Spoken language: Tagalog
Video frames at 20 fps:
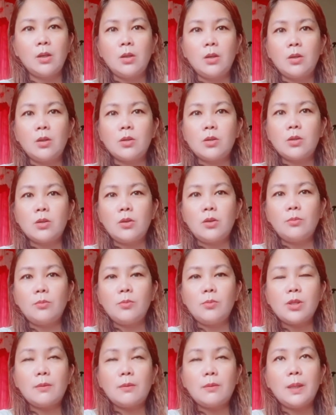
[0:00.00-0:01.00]
So, yung
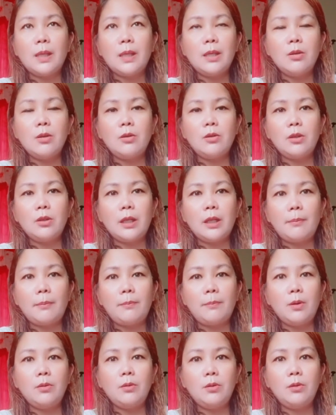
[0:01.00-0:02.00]
music video ko na
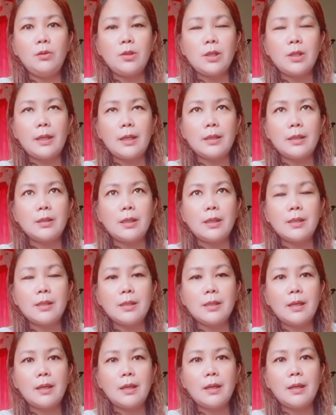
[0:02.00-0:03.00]
in-upload ko dyan, nandyan
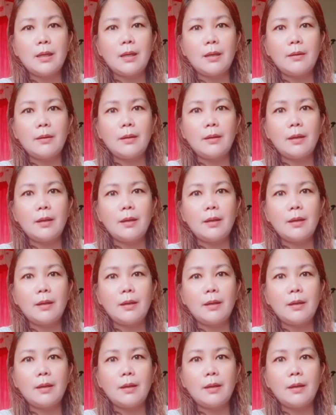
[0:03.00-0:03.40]
sa,